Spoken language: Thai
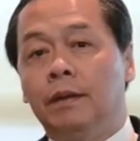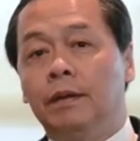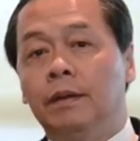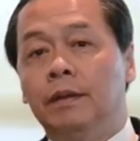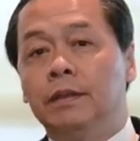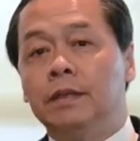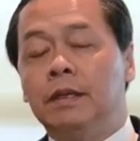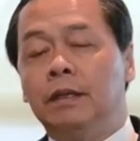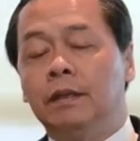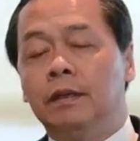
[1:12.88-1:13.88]
คือ
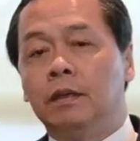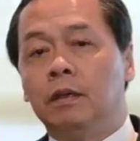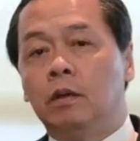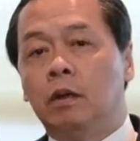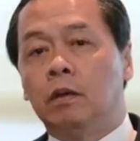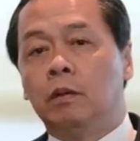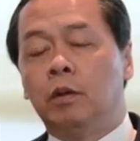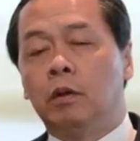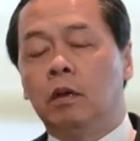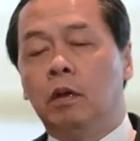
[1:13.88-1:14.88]
สิ่งที่เขา
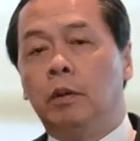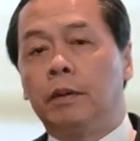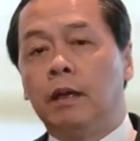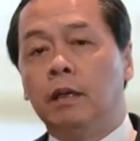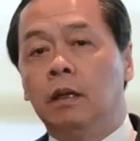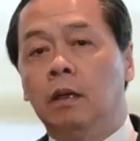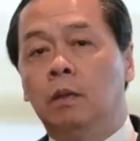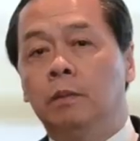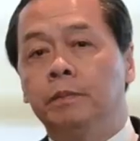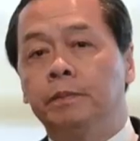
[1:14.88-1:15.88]
บอกระบบการเงิน
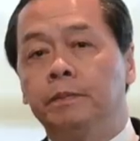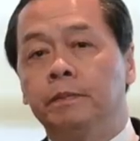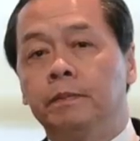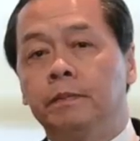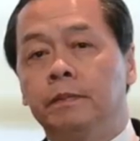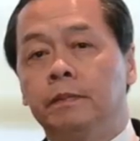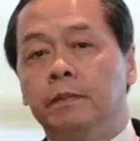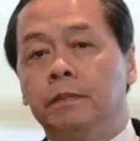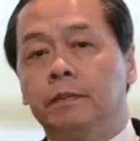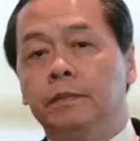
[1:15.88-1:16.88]
ล้ม
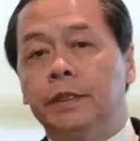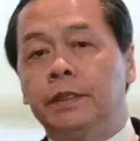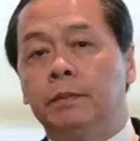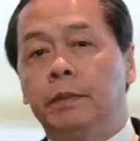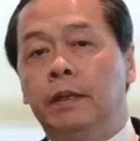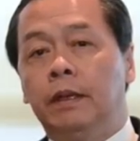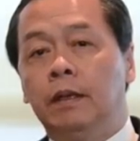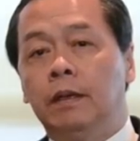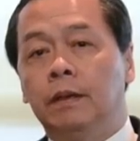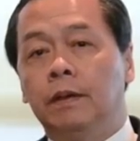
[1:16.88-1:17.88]
ไม่ใช่ประเด็น
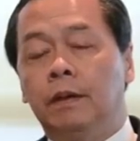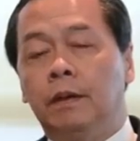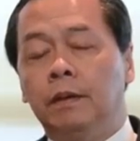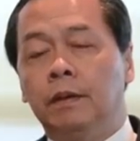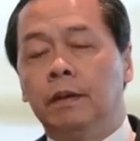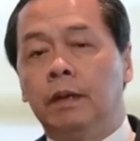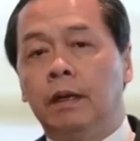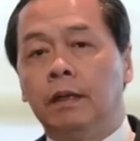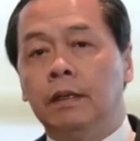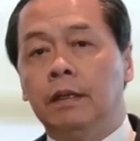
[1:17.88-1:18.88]
เรื่องของทา
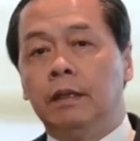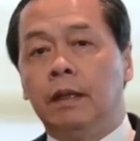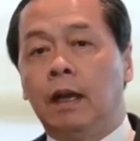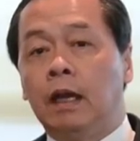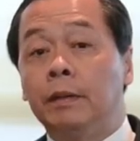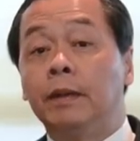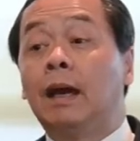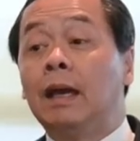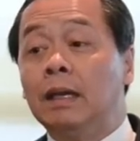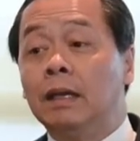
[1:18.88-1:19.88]
งที่ธนาคารประเทศ
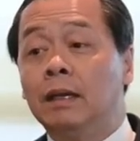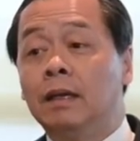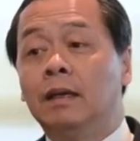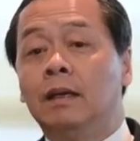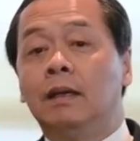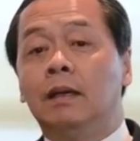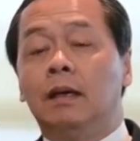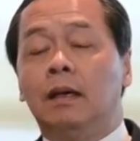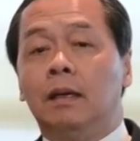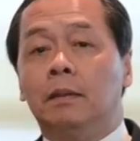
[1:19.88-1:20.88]
ไทย
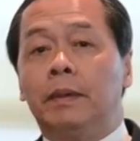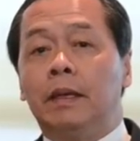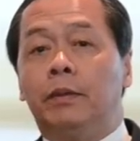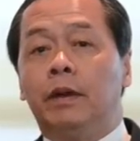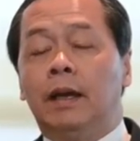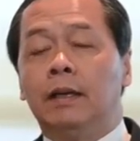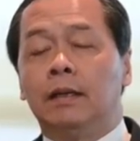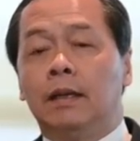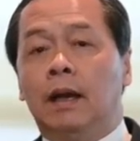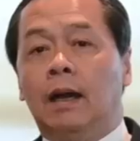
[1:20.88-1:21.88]
ไปบริหาร
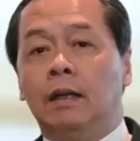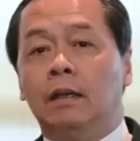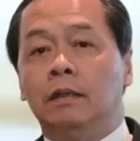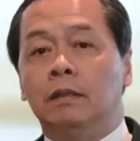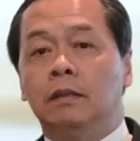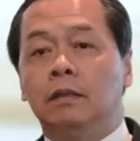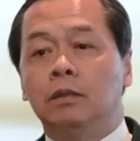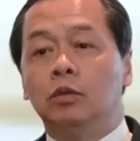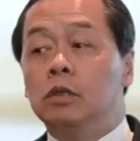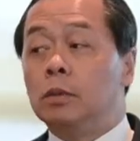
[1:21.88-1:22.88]
จัดการ
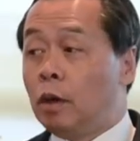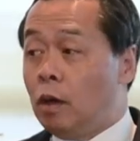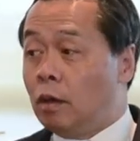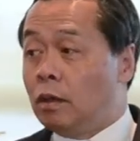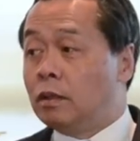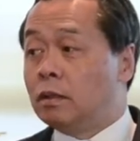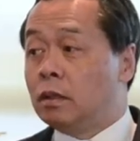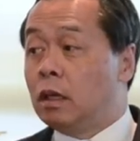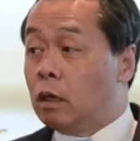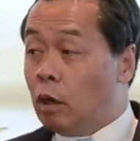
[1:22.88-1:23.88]
ทุนสำรอง
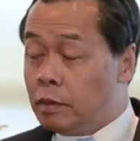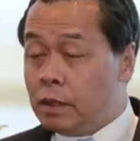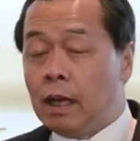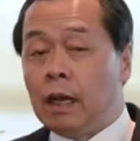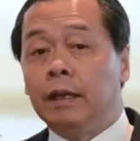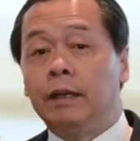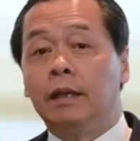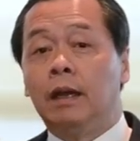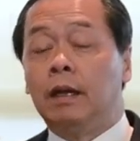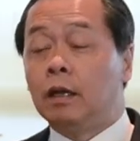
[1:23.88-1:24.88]
เกิดความเสียหาย
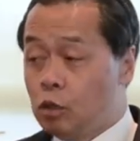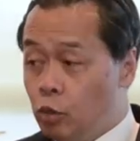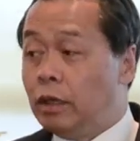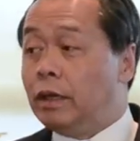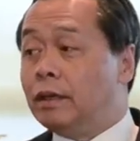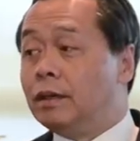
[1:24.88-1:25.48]
อันนั้นก็ส่วนหนึ่ง